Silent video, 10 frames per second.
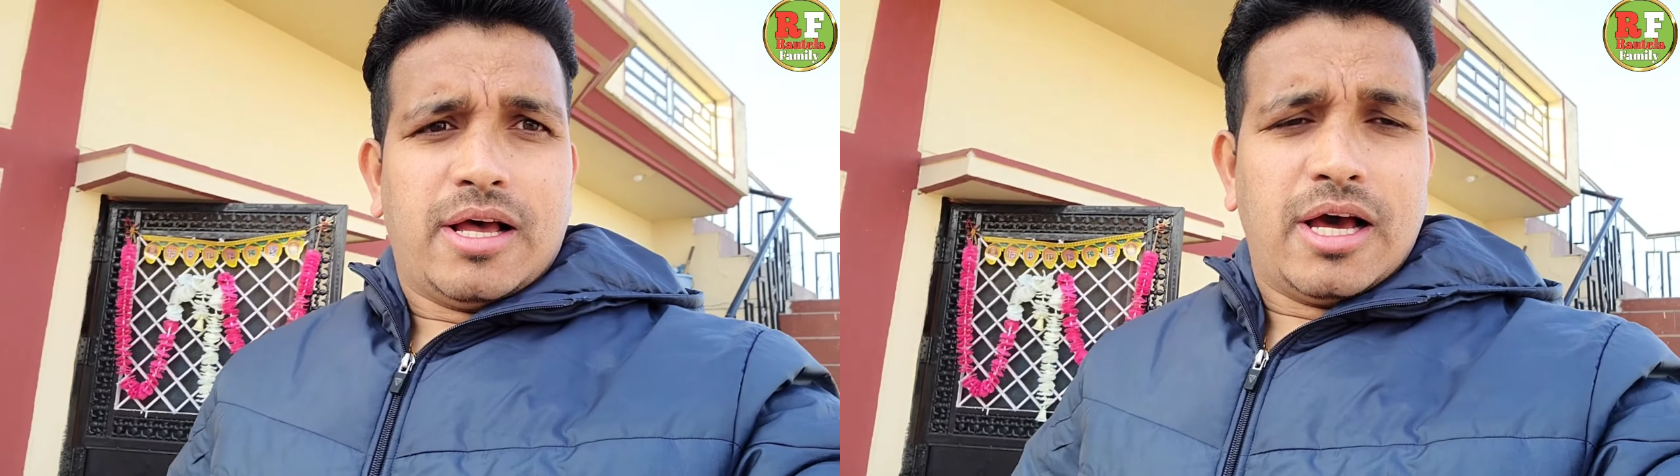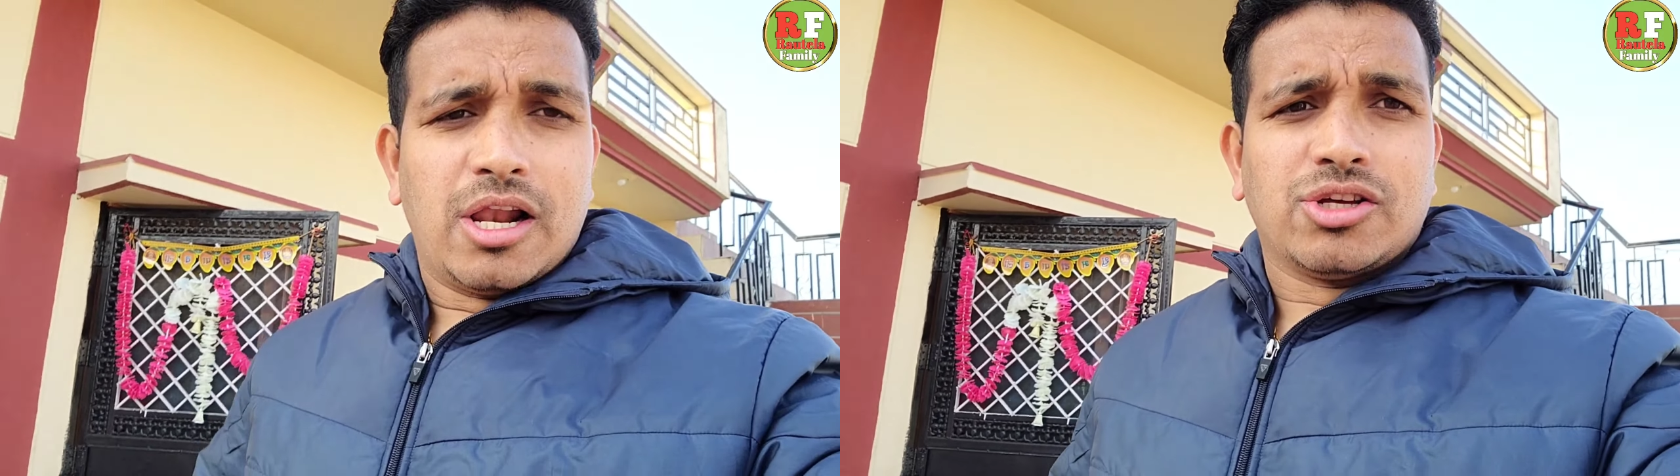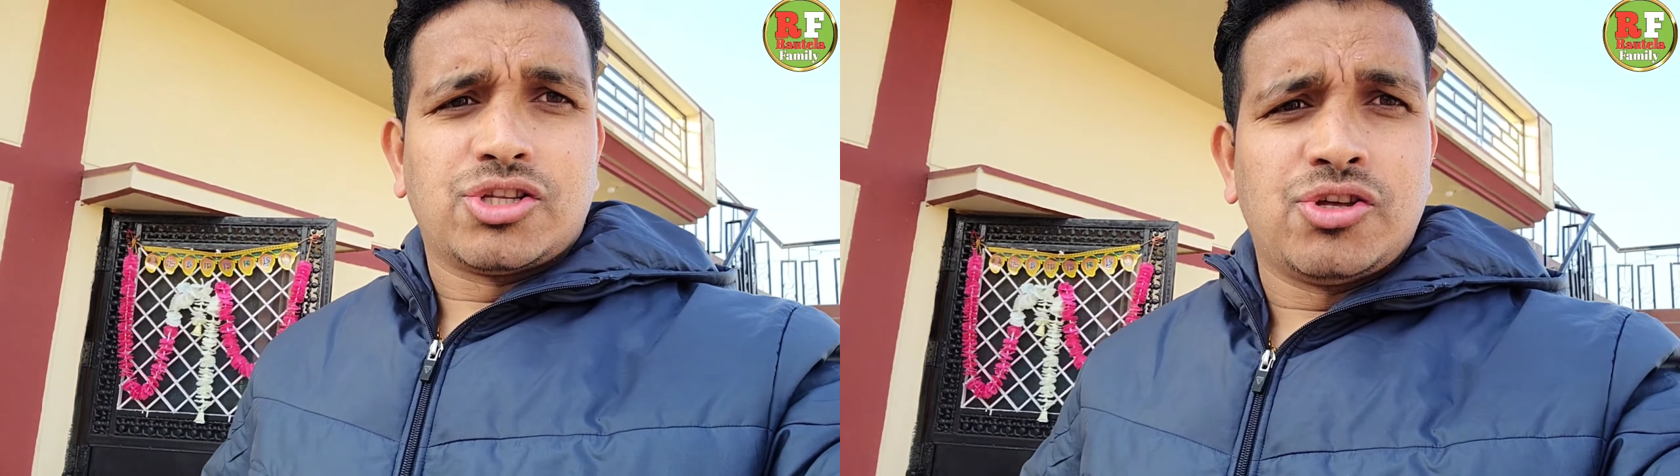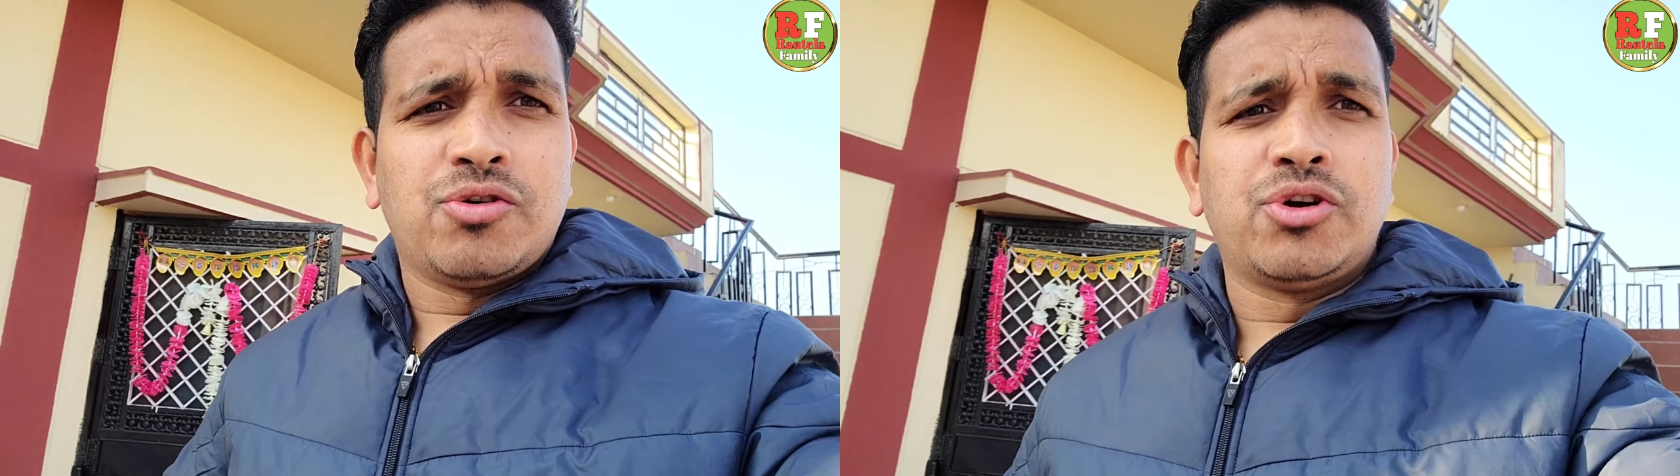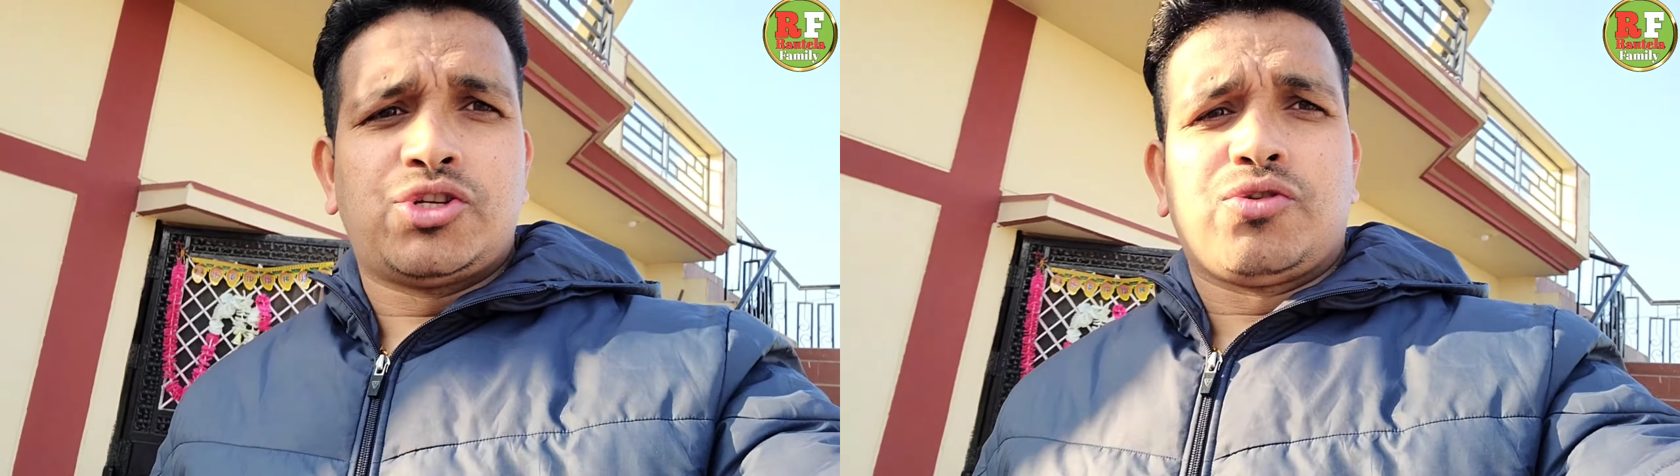हेलो दोस्तों
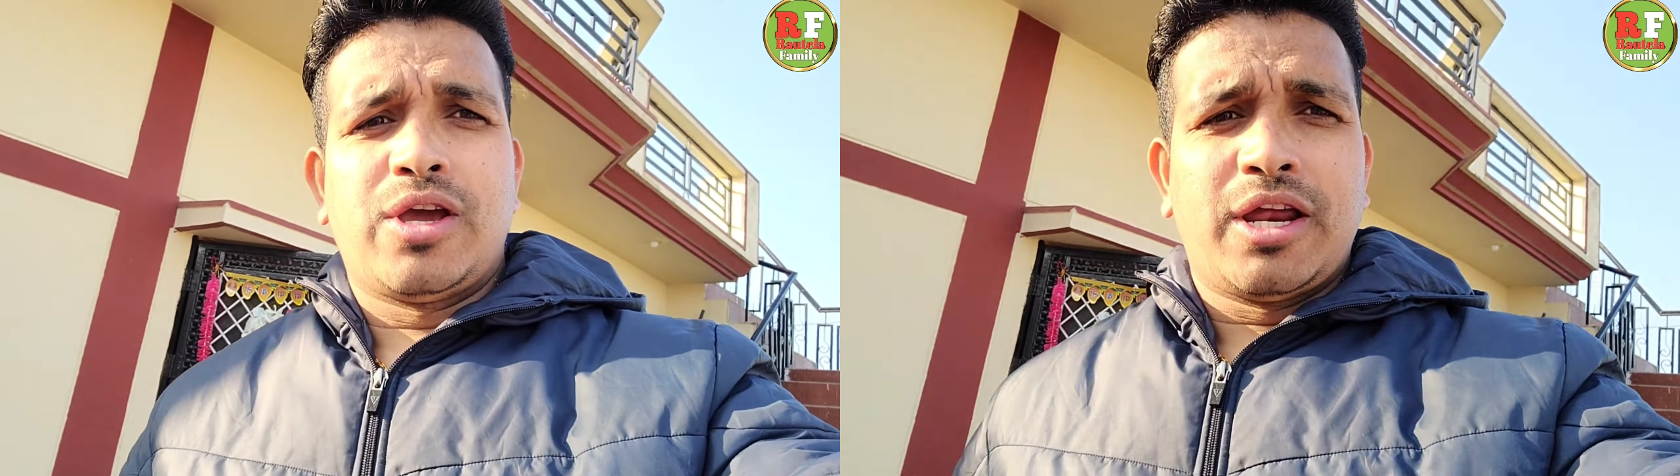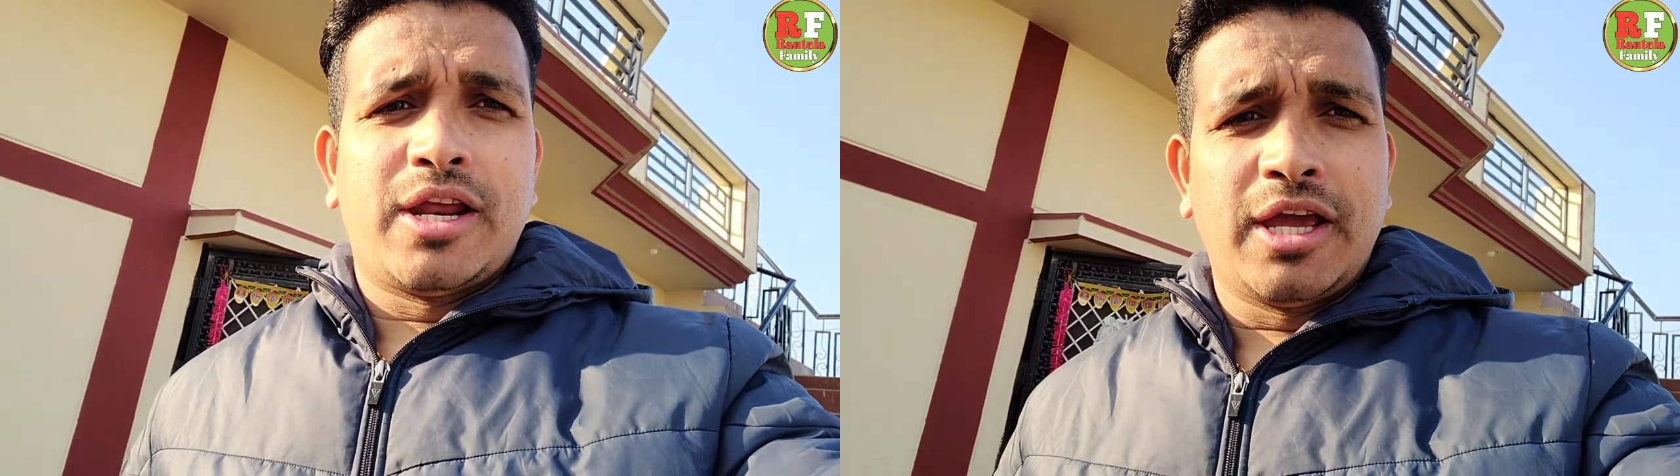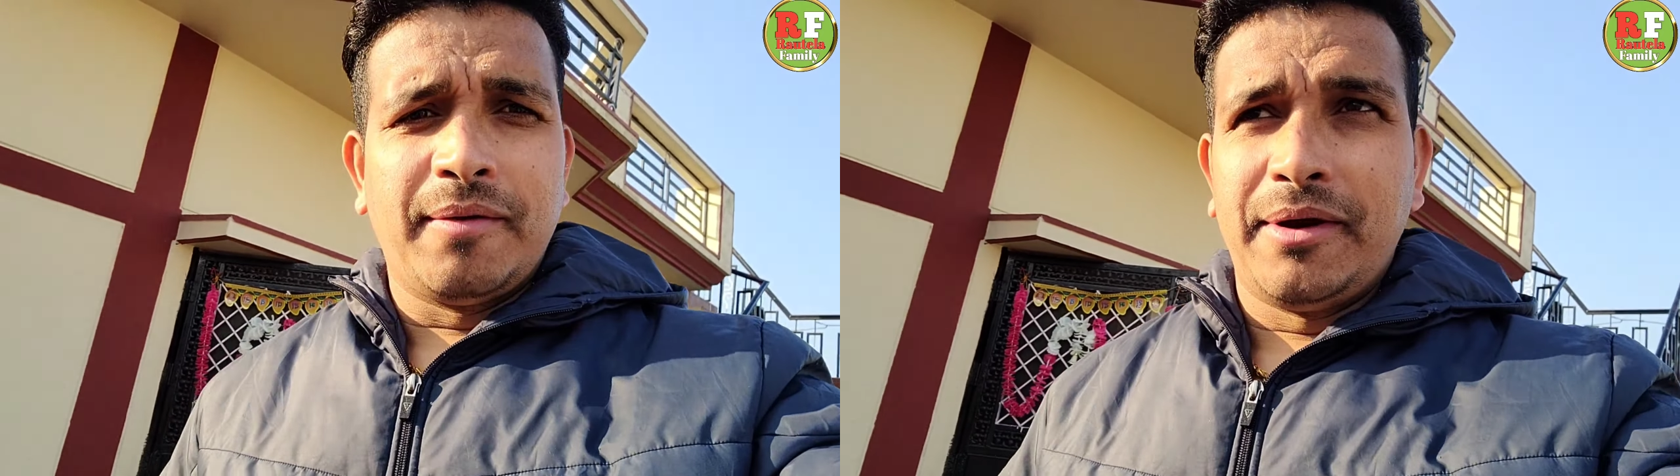हो चुके एक नए